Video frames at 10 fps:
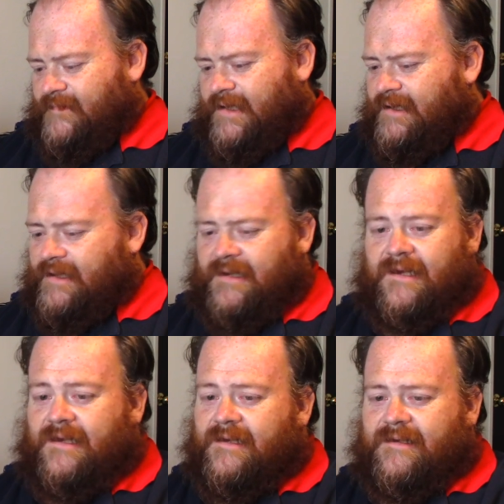eh,
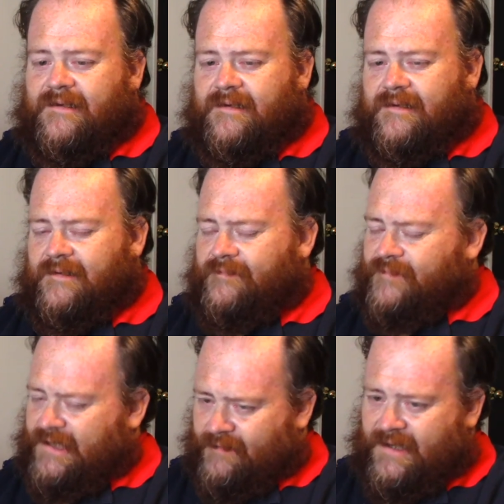él,
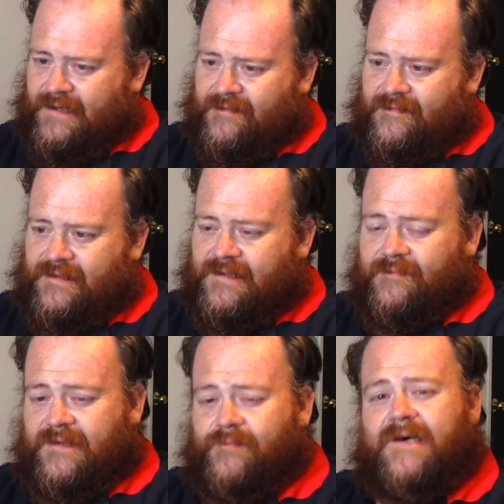mi hermano y
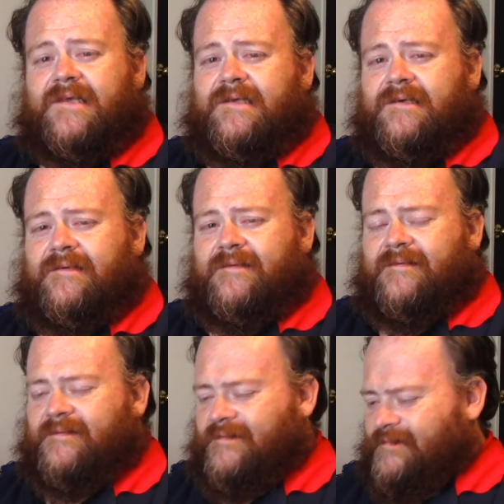mi padre
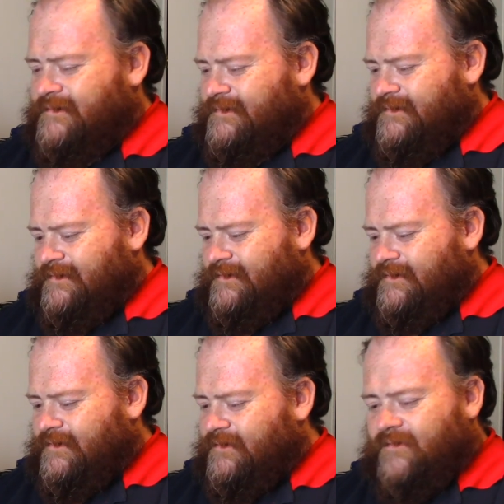
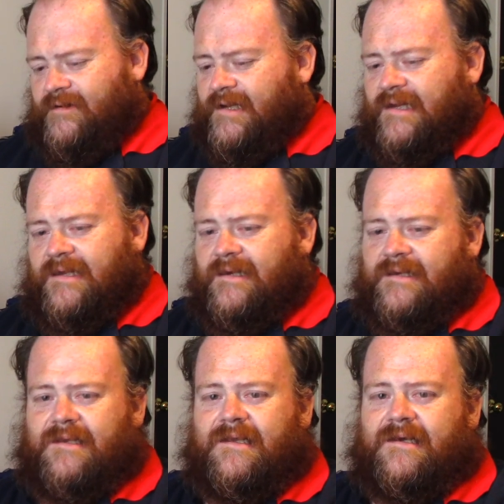no
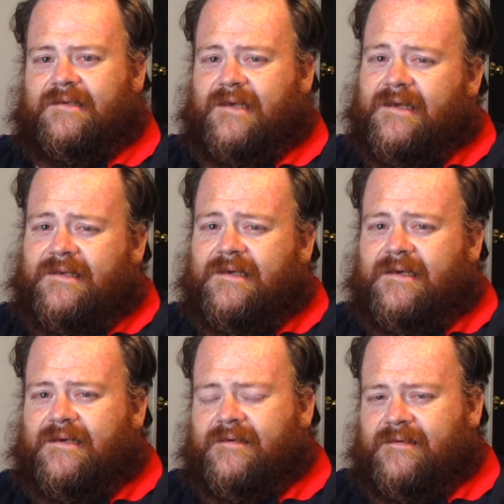creían en la
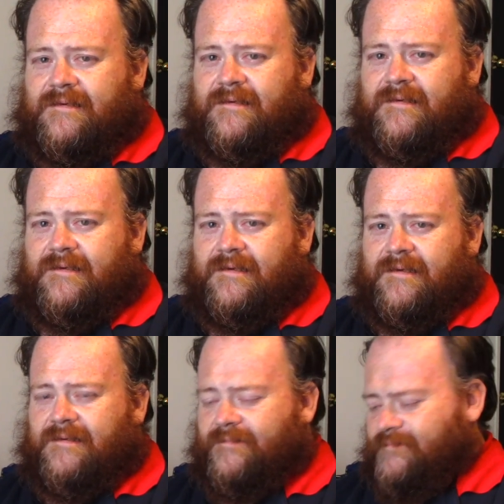técnica
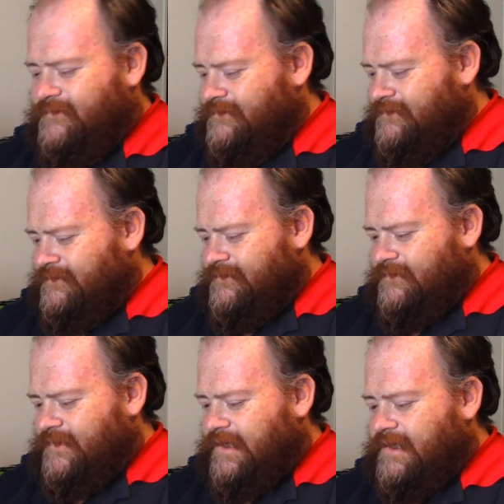y
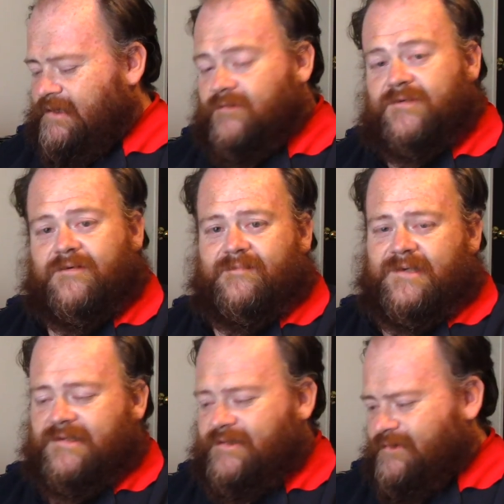quien los
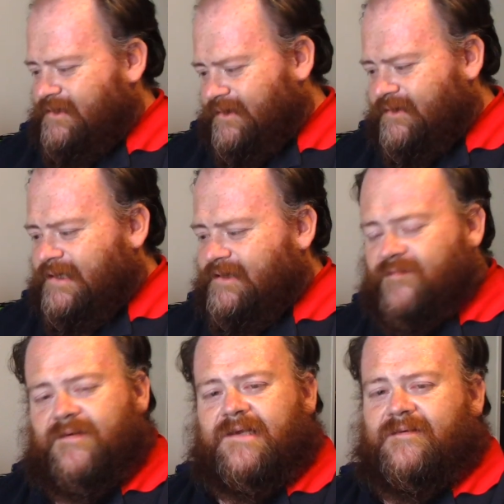convenció de venir
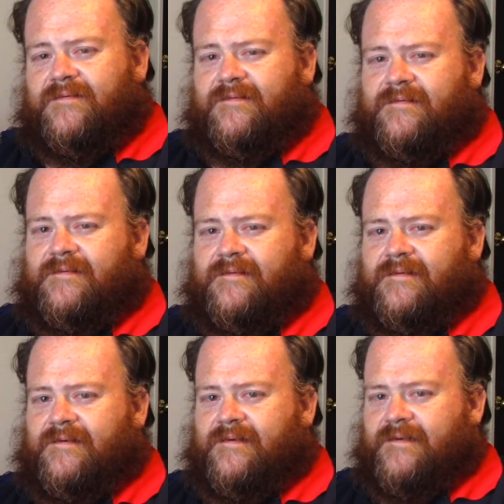fui yo.
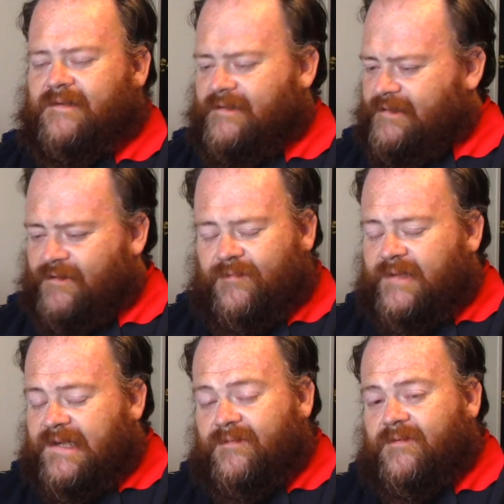Y no
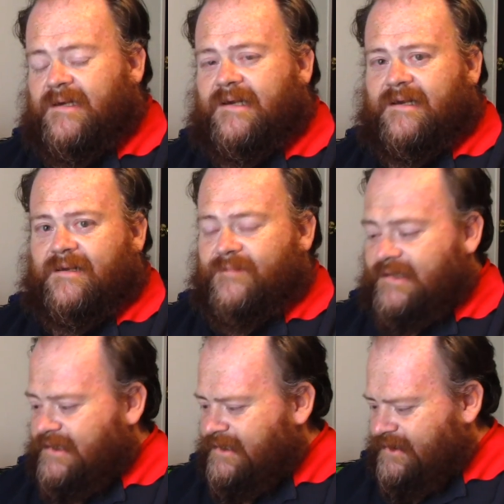me equivoqué,
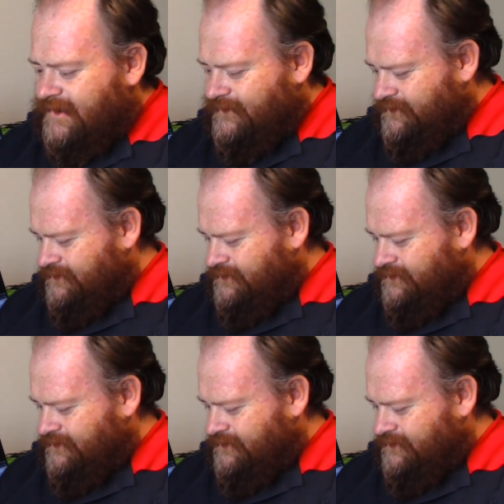realmente